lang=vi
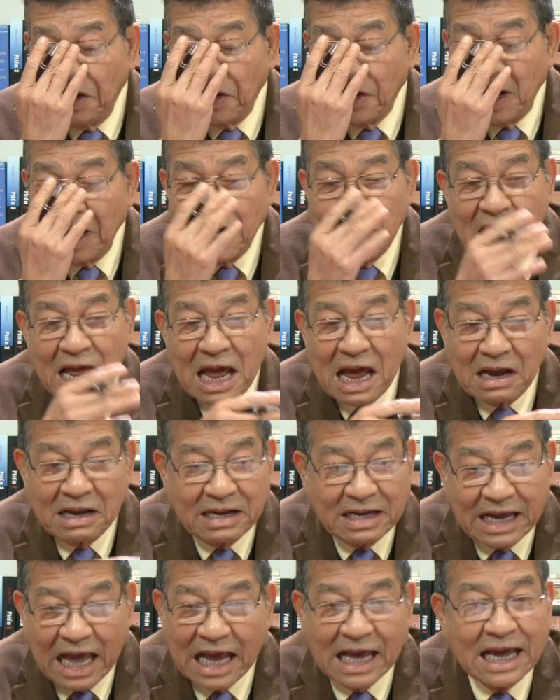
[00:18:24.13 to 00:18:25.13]
gọi là
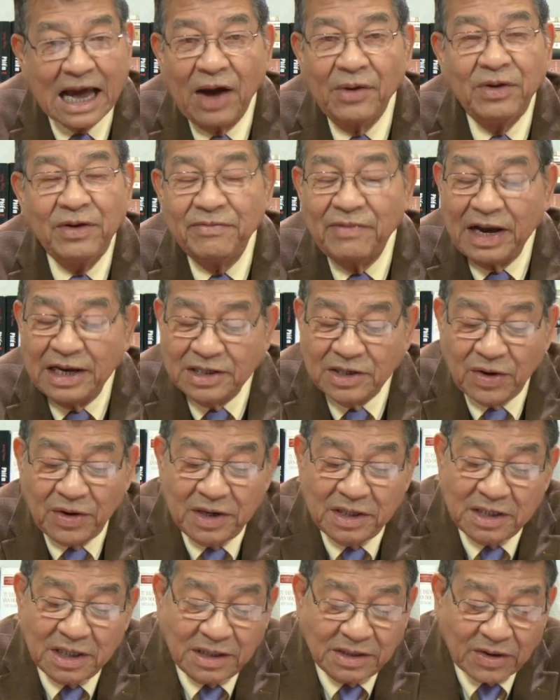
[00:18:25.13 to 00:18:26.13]
cảnh cáo như vậy
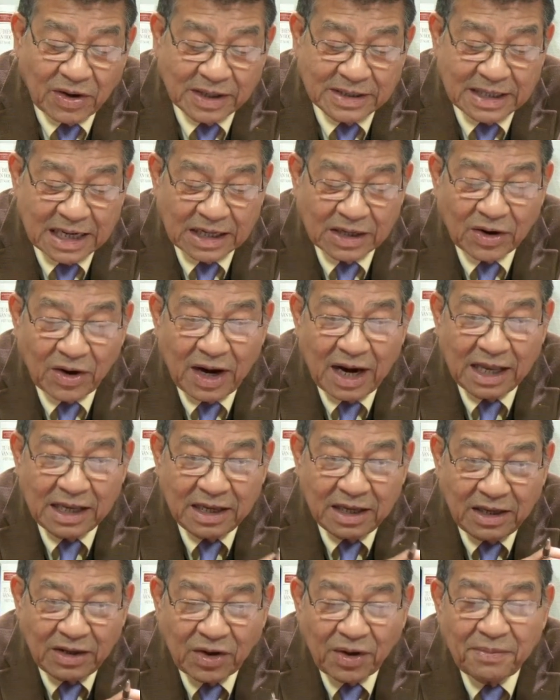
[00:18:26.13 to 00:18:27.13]
rồi chứng tỏ rằng đó là
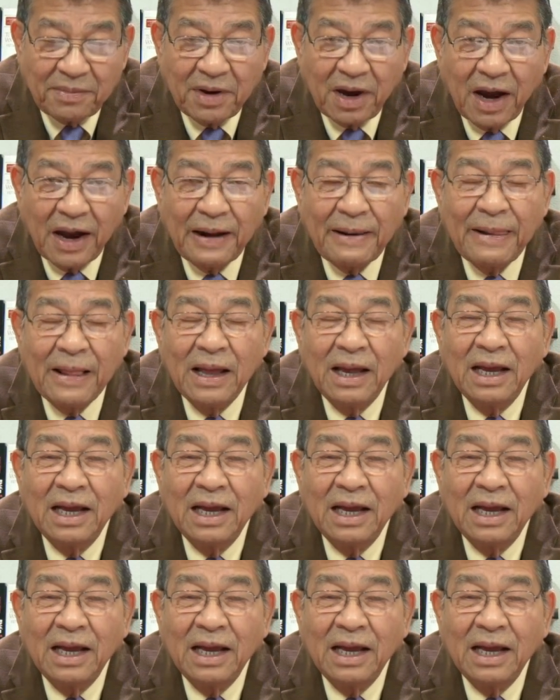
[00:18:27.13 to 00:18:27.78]
những nhóm người